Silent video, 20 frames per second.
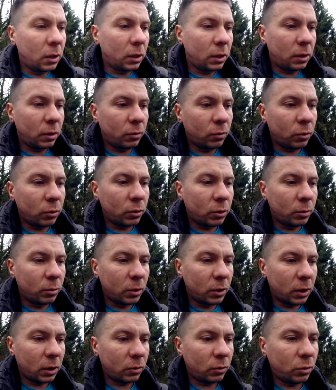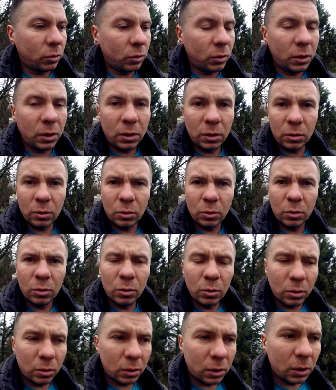И вроде бы как все есть, но с
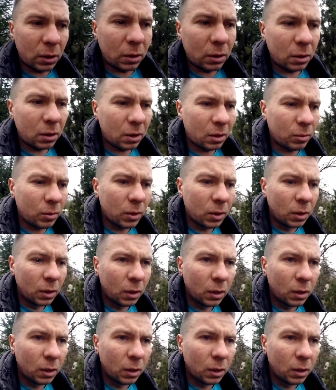другой стороны там...